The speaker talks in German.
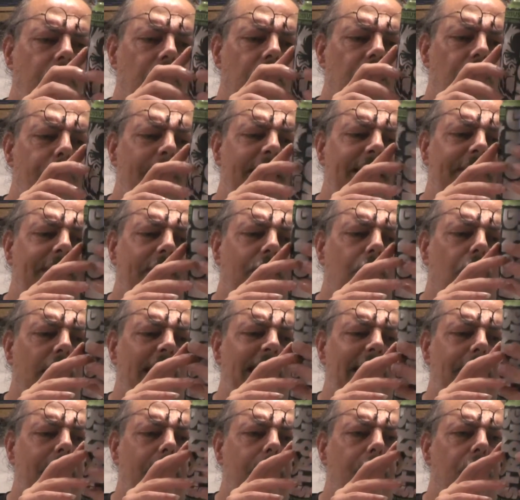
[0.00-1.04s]
Ich bin zwar
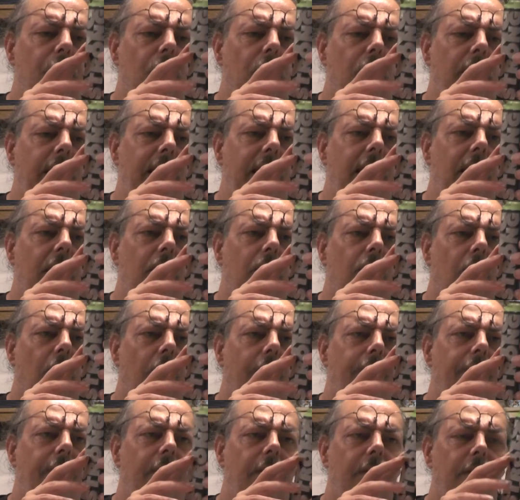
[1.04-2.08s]
trotzdem immer noch ein
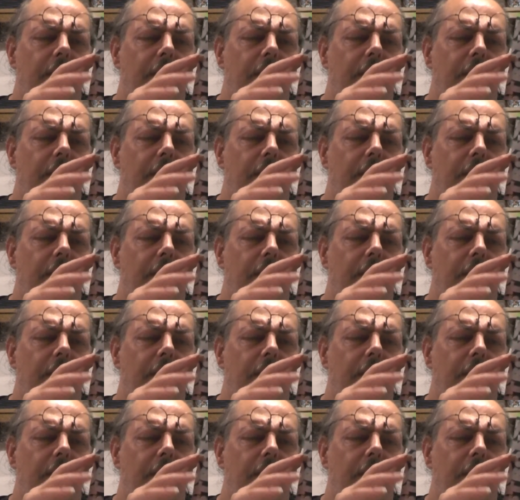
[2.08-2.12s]
Lidl-Käufer